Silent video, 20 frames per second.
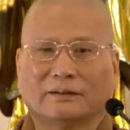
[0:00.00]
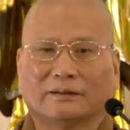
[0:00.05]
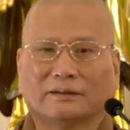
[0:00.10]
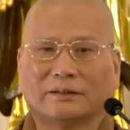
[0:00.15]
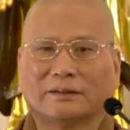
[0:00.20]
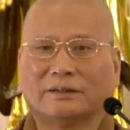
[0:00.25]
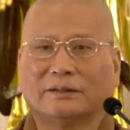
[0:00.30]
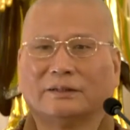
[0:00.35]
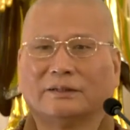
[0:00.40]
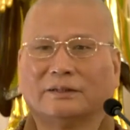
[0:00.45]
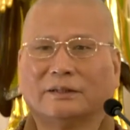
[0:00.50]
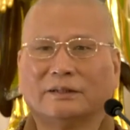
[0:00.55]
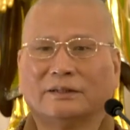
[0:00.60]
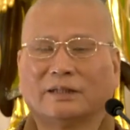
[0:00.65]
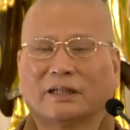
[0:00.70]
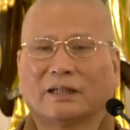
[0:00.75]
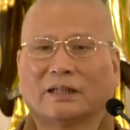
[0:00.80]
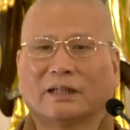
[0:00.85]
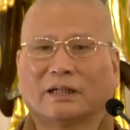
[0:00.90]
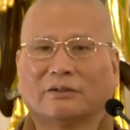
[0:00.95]
自己写
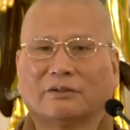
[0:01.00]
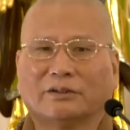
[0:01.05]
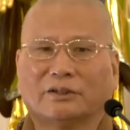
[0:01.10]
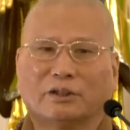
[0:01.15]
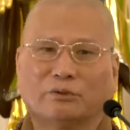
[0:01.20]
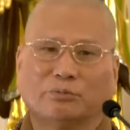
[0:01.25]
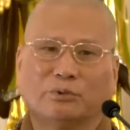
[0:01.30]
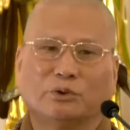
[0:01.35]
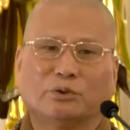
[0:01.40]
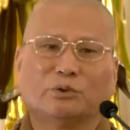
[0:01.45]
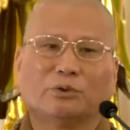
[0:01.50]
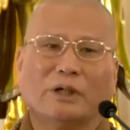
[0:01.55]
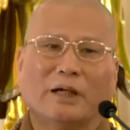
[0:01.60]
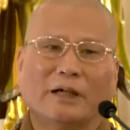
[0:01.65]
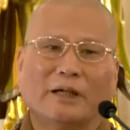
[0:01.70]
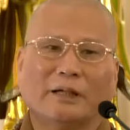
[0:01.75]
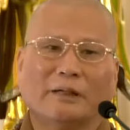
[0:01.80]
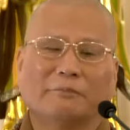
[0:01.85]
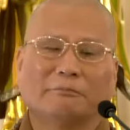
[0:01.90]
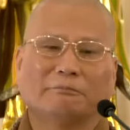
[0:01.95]
讲稿写不出
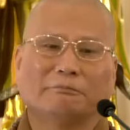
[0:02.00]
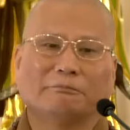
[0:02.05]
来，